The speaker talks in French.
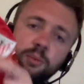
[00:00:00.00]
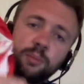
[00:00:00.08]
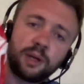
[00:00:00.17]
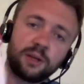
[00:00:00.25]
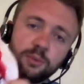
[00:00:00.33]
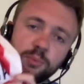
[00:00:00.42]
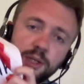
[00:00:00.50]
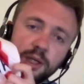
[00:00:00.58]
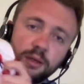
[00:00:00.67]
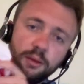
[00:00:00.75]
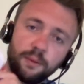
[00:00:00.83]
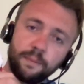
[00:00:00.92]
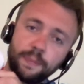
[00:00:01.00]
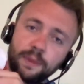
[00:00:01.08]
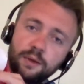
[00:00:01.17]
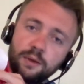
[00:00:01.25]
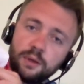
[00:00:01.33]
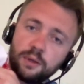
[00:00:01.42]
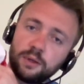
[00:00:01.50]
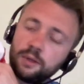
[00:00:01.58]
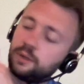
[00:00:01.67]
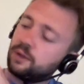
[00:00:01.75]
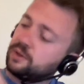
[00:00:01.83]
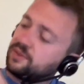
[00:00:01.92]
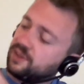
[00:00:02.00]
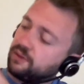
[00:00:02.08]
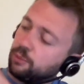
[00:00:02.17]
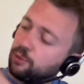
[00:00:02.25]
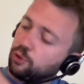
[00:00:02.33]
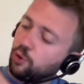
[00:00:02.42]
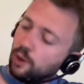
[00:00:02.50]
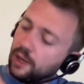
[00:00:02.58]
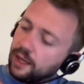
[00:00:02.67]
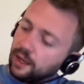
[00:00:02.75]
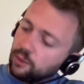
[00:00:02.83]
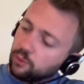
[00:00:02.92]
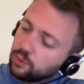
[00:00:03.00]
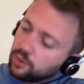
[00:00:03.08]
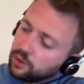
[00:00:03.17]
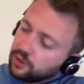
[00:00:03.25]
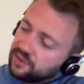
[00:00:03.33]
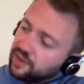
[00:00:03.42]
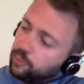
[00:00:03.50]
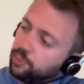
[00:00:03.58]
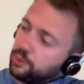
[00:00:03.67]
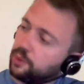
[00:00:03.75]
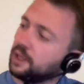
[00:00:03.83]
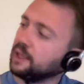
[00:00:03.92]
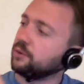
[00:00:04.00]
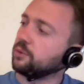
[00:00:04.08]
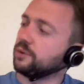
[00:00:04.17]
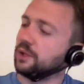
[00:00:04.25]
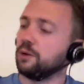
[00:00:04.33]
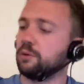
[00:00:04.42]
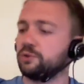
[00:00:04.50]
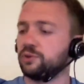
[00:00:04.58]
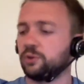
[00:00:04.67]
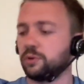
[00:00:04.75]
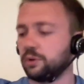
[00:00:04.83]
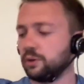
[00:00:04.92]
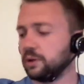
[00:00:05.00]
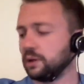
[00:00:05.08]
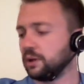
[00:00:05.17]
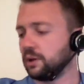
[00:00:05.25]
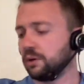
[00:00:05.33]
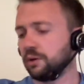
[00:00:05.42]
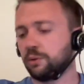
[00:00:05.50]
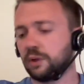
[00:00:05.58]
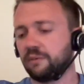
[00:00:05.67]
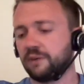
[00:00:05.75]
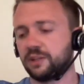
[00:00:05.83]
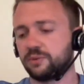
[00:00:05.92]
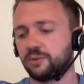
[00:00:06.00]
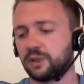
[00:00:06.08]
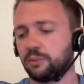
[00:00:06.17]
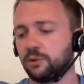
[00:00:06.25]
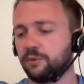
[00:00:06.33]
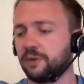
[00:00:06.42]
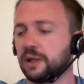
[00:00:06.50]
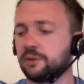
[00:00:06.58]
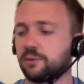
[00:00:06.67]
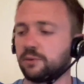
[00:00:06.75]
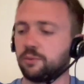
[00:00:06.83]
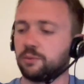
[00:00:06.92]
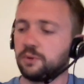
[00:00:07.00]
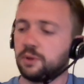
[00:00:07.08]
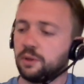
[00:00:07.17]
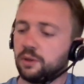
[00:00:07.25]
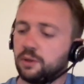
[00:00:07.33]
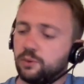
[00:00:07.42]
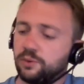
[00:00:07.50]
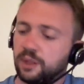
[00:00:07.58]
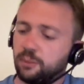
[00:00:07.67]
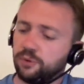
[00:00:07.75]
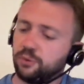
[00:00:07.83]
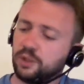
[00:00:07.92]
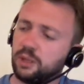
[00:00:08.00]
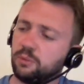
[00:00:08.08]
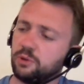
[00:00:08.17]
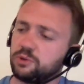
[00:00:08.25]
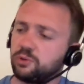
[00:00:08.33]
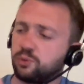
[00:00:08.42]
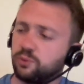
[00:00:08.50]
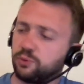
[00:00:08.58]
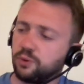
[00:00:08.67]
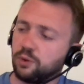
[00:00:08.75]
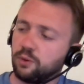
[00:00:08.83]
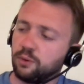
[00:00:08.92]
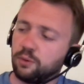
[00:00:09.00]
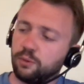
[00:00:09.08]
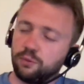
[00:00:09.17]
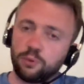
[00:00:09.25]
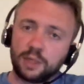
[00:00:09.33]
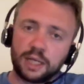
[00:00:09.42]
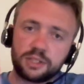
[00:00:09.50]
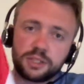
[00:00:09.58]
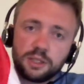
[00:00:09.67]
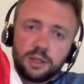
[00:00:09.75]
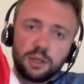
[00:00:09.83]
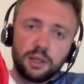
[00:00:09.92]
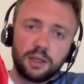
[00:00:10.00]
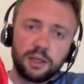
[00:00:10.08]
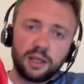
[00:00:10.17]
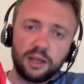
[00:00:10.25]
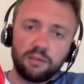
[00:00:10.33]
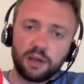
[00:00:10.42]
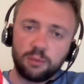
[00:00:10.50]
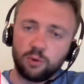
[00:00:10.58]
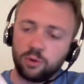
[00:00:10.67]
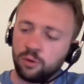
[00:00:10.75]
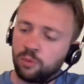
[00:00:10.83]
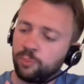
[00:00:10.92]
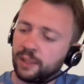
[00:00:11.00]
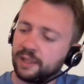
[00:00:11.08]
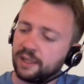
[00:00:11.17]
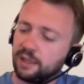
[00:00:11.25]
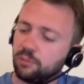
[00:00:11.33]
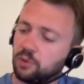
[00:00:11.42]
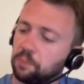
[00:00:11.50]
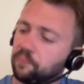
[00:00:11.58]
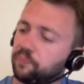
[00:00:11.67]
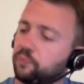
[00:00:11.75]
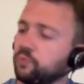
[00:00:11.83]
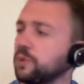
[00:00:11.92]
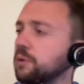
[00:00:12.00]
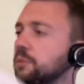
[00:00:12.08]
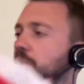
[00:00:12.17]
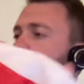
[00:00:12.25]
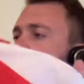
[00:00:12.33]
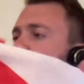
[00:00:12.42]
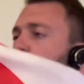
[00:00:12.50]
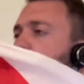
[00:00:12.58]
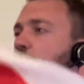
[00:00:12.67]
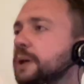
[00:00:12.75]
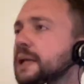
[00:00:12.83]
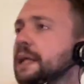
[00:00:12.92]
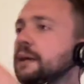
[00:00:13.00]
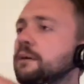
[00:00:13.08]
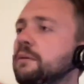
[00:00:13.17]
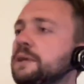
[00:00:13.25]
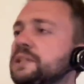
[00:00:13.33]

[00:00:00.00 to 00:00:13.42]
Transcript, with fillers: par exemple là, c'est vraiment collé, donc ça peut être dérangeant euh, au oh lavage. Il faut vraiment faire attention. Notamment sur les manches, je trouve que le, focage flocage, il est vraiment pas terrible. Mais bon, pour ce prix, on va